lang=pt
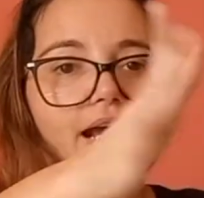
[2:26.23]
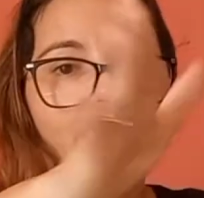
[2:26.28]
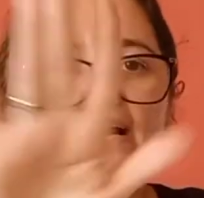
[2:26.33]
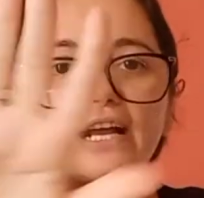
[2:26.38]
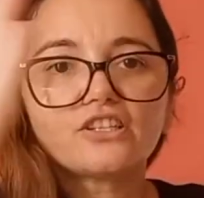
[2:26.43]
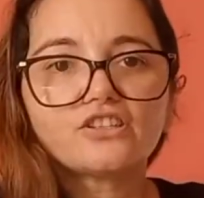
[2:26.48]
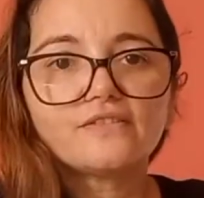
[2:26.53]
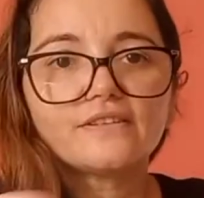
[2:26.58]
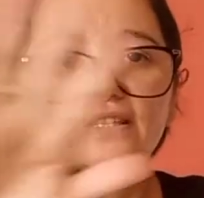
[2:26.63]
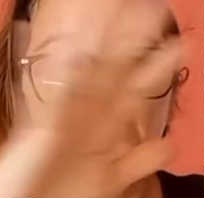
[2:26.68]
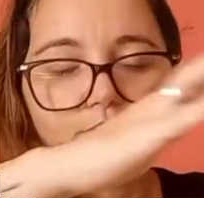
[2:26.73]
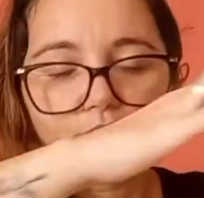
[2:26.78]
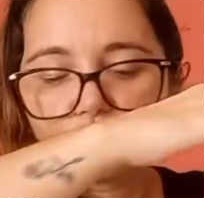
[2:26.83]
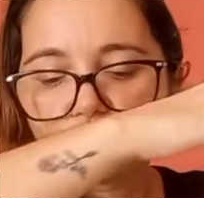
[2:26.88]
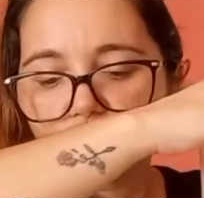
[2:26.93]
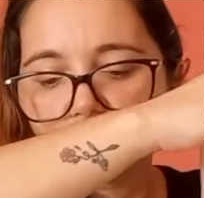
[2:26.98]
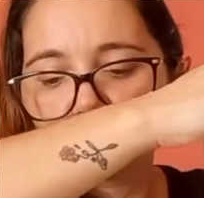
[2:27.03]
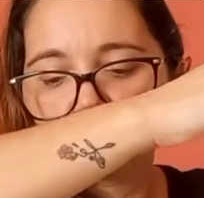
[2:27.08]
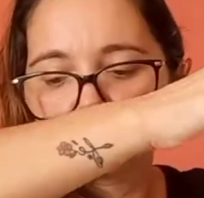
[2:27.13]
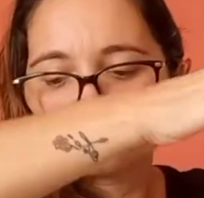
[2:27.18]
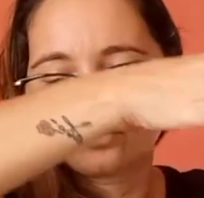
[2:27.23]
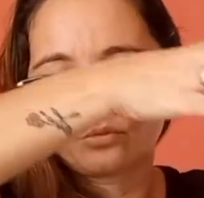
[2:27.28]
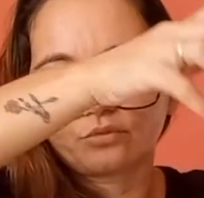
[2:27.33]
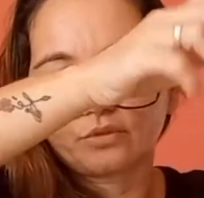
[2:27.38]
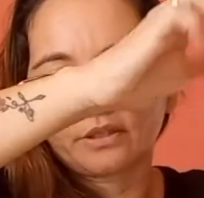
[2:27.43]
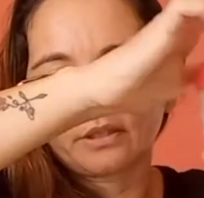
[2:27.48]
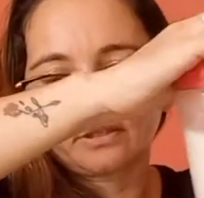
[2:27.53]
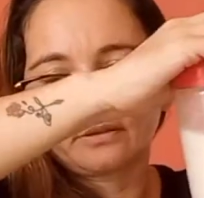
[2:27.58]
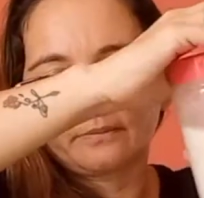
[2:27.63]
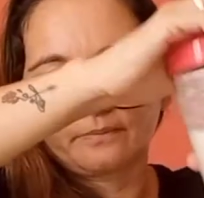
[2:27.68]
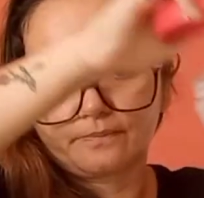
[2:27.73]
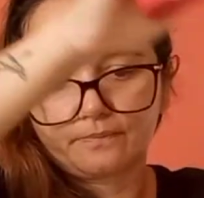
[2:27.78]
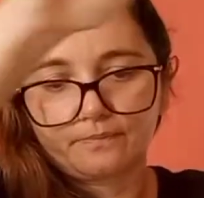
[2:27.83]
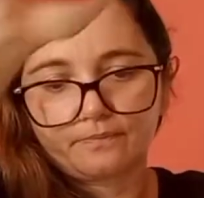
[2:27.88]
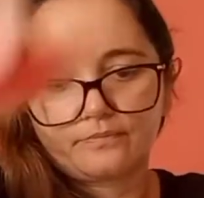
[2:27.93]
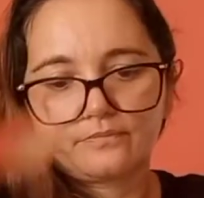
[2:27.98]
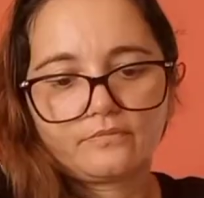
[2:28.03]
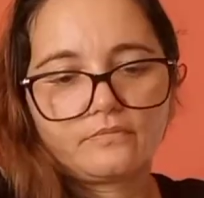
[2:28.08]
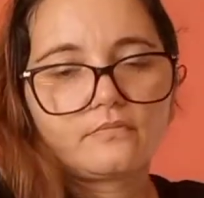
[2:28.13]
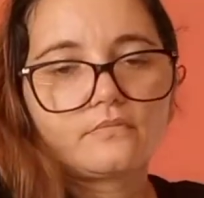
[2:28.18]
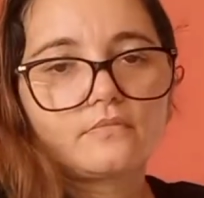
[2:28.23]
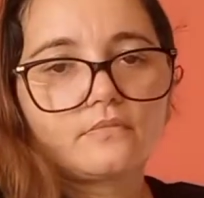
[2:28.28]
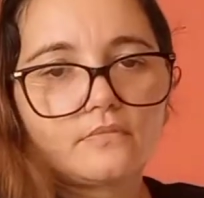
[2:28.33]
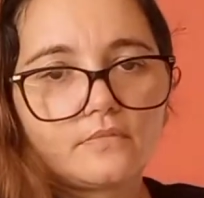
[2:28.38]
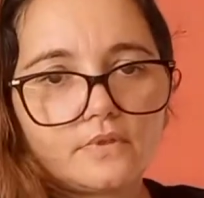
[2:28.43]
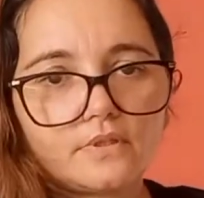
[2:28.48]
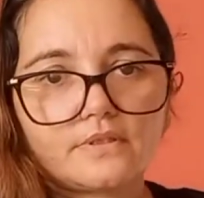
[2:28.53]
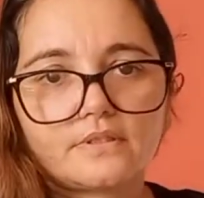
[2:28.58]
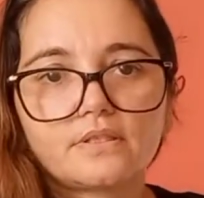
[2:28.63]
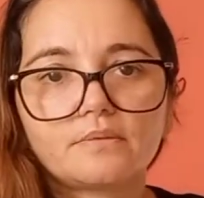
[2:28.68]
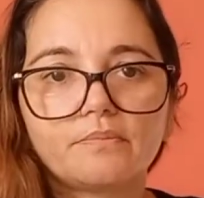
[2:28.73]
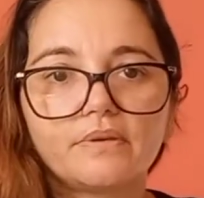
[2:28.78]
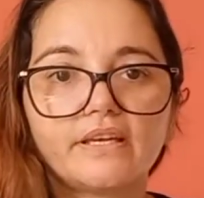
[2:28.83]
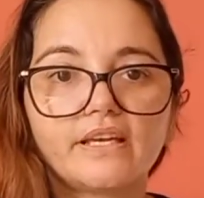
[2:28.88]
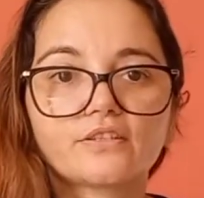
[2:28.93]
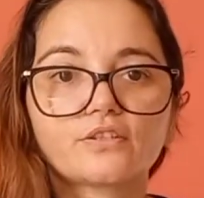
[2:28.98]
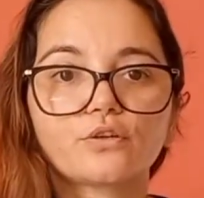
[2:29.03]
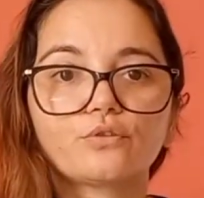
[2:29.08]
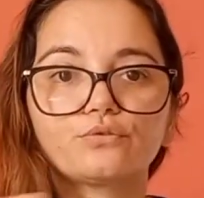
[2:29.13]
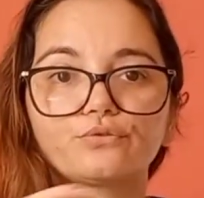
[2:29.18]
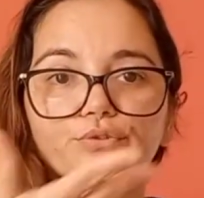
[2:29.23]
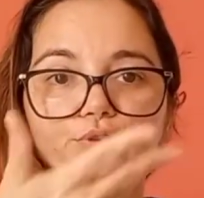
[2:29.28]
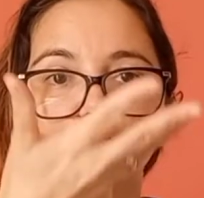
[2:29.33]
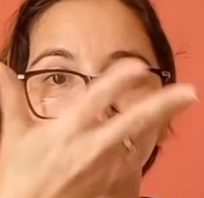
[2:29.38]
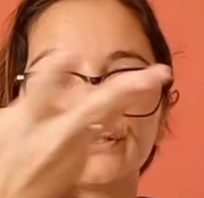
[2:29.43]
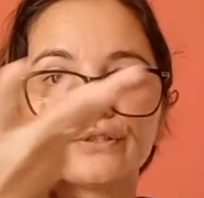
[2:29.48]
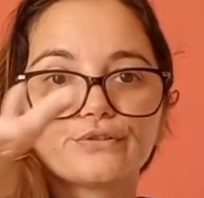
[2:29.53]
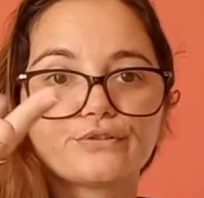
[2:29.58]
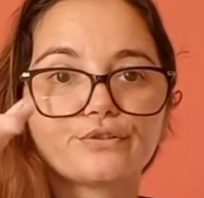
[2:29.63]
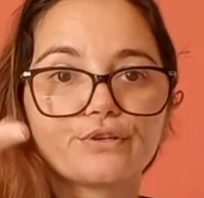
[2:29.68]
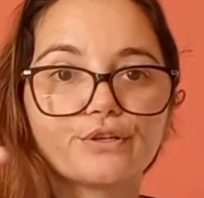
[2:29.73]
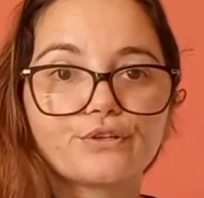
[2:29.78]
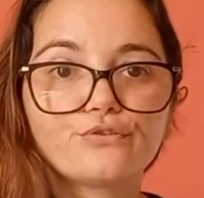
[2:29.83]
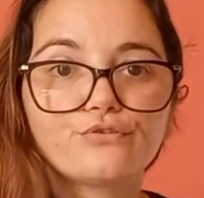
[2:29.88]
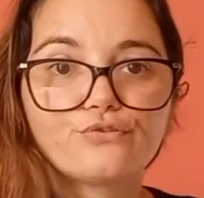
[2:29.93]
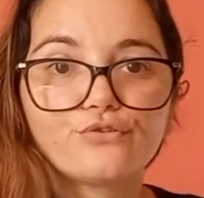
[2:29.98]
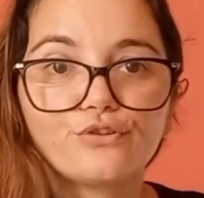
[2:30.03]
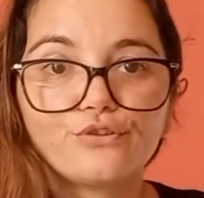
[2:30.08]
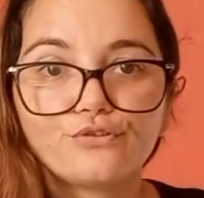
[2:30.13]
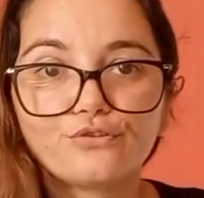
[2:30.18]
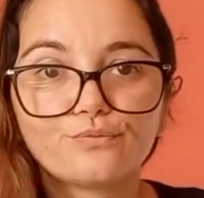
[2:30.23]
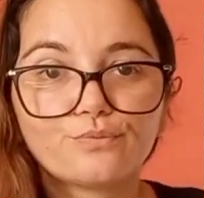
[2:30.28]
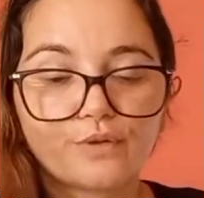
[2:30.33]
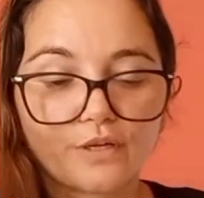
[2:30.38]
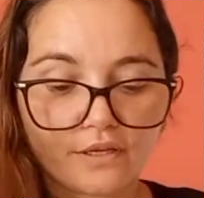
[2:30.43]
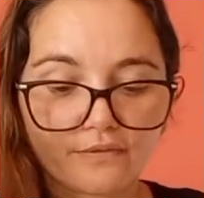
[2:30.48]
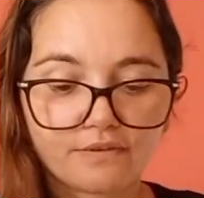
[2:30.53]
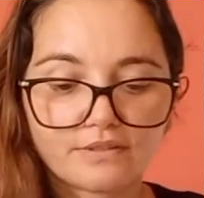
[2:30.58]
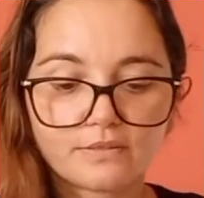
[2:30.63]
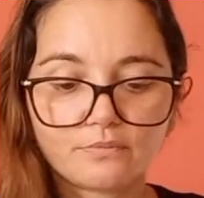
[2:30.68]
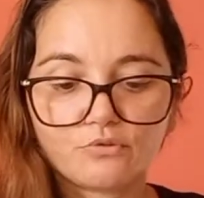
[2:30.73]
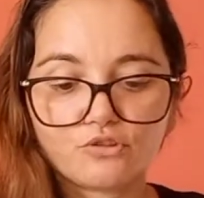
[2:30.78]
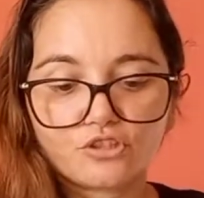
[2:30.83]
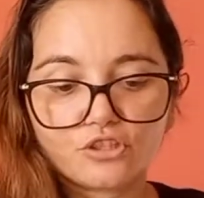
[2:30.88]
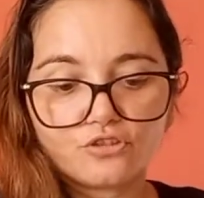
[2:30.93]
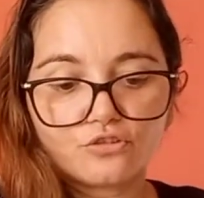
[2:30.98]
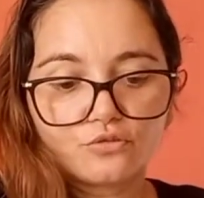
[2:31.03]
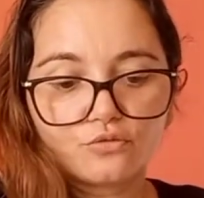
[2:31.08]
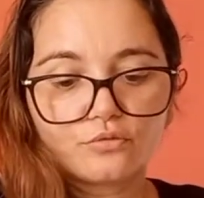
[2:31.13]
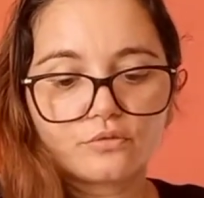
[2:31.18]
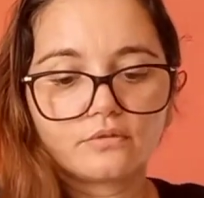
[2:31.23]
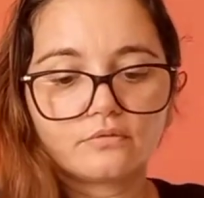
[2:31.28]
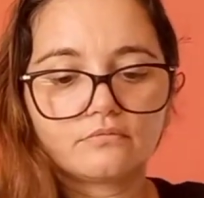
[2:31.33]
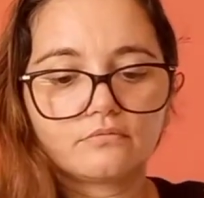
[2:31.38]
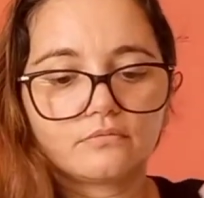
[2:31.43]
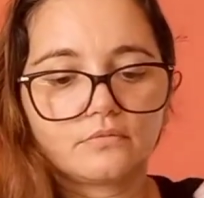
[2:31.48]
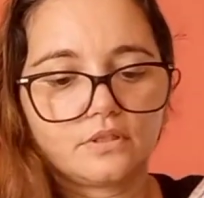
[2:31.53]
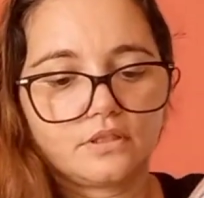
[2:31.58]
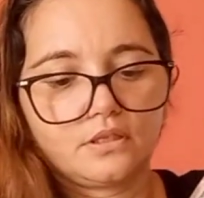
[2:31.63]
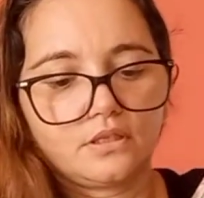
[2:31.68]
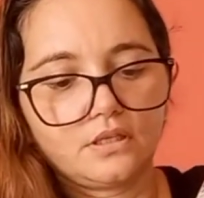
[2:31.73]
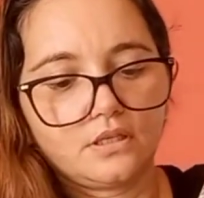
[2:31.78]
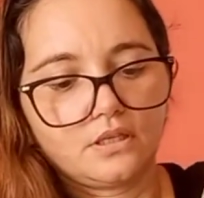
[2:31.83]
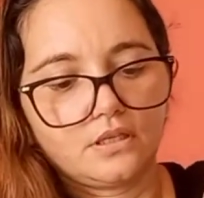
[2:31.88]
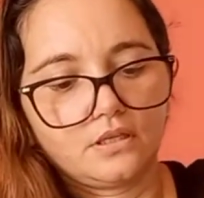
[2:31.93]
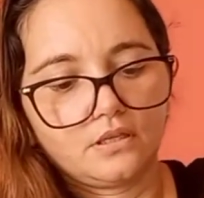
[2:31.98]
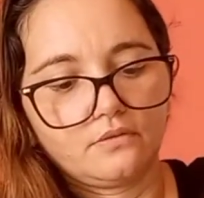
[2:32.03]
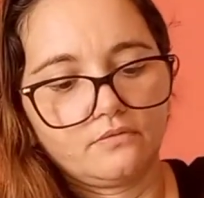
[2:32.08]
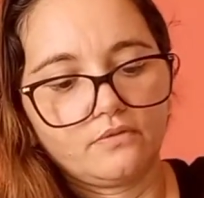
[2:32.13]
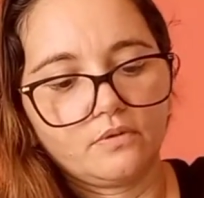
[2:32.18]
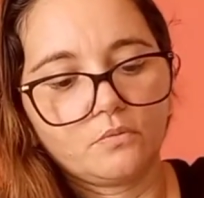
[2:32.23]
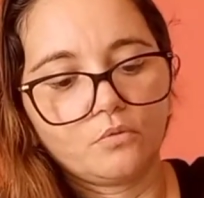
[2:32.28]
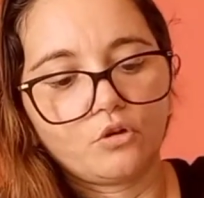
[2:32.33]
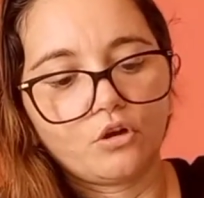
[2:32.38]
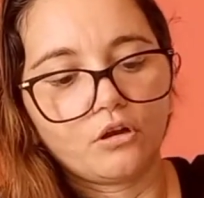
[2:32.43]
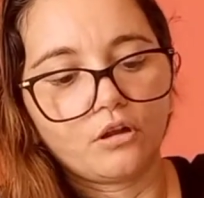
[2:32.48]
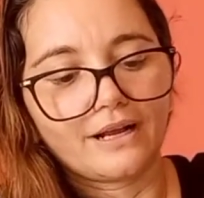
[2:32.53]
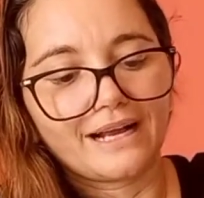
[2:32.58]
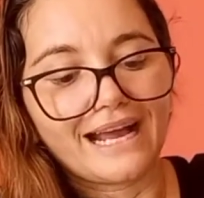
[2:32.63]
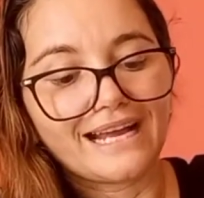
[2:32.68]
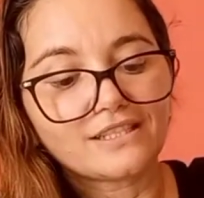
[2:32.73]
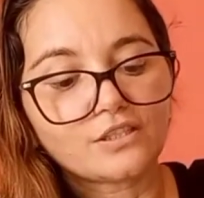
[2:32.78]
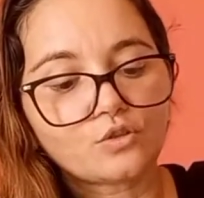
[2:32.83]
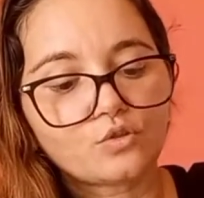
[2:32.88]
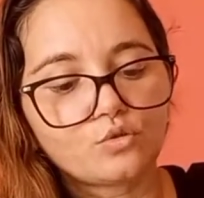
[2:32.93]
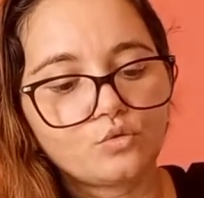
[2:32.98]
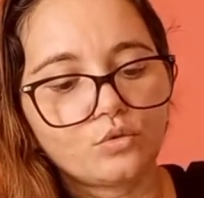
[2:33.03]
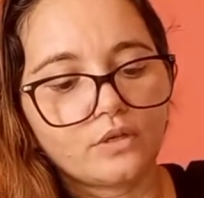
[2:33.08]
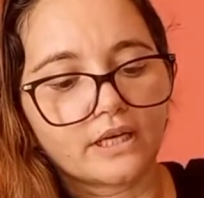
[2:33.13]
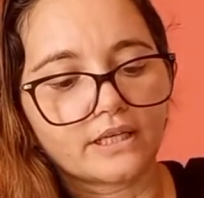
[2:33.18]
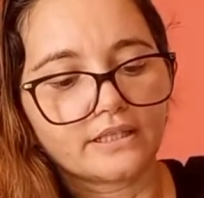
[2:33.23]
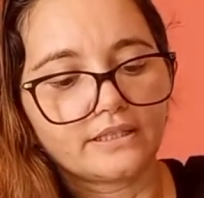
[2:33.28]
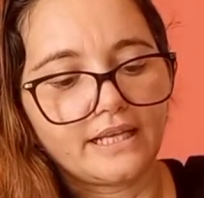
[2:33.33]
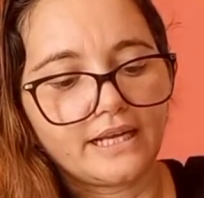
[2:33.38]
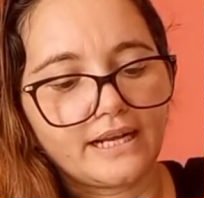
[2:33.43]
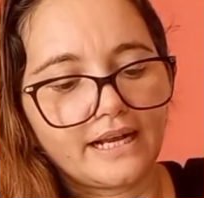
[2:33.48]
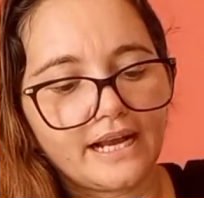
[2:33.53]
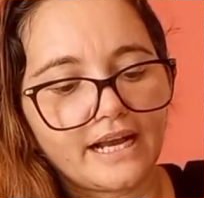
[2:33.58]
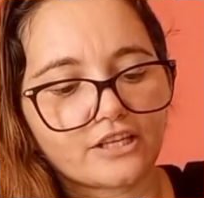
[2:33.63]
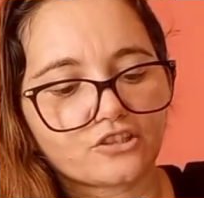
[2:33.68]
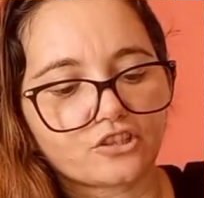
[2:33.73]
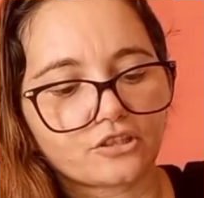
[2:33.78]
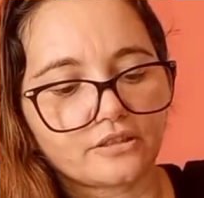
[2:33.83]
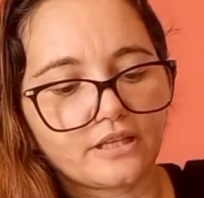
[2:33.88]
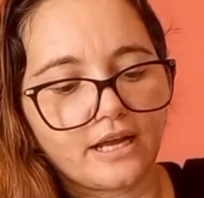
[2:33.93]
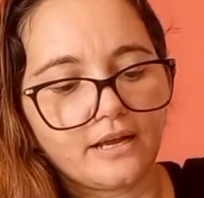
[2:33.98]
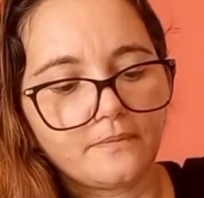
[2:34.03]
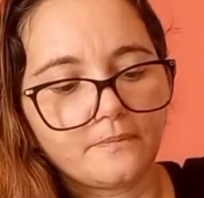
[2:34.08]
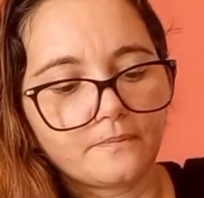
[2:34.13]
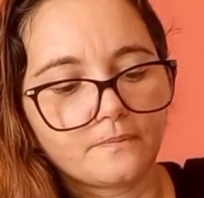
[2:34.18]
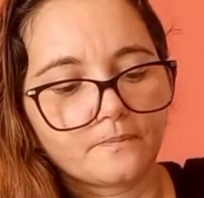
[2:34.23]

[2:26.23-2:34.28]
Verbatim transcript: a caixa vai ser medida de tudo Se bem que é só com três ingredientes, porque vai ser medida de tudo. Vamos colocar açúcar aqui na caixa, tá?